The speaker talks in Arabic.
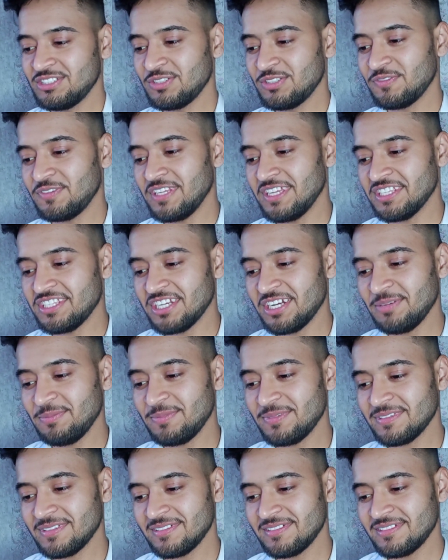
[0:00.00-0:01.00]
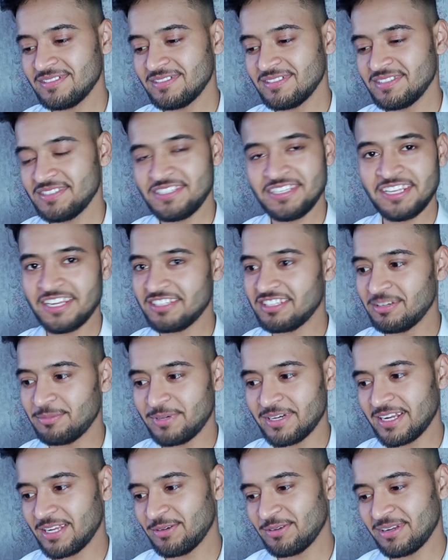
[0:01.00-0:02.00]
شوف الحجاب زينة
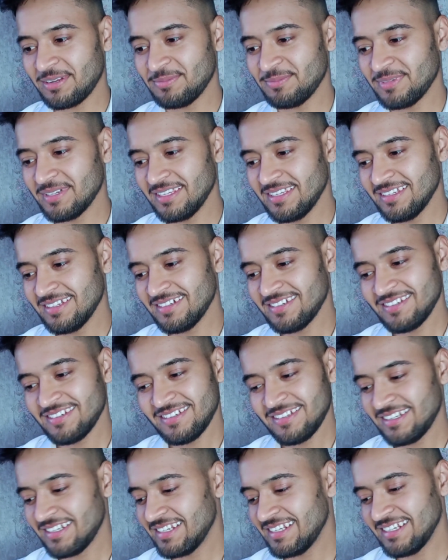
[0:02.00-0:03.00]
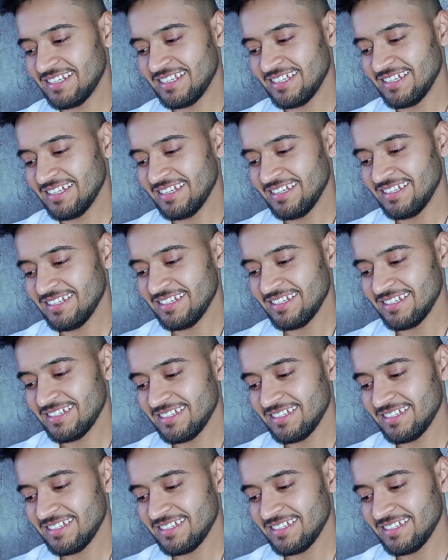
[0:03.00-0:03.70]
المرأة وربي الله